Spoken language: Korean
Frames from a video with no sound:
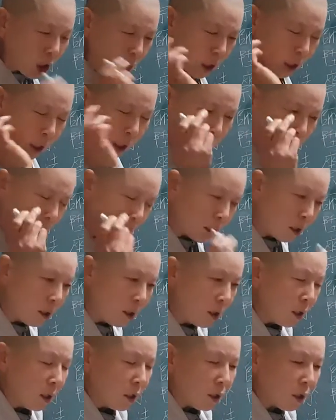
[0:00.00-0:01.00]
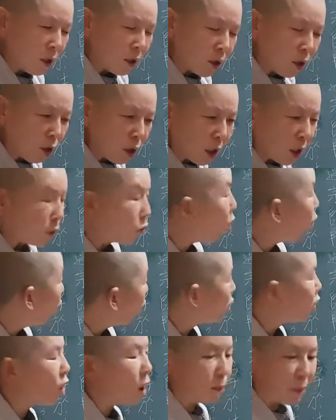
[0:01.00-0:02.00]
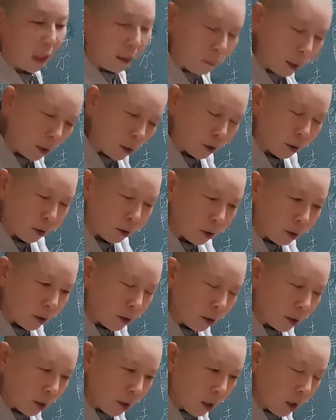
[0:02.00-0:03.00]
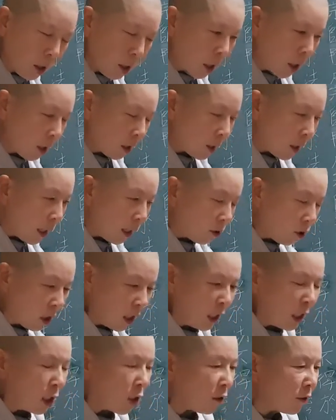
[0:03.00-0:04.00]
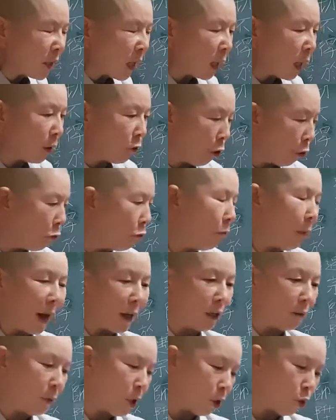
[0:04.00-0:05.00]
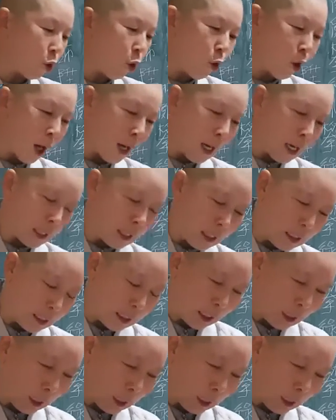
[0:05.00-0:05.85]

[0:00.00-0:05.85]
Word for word: 정신이 흩어지고 어지럽단 말이요. 그래서 인연사가 너무 많으면 손가락이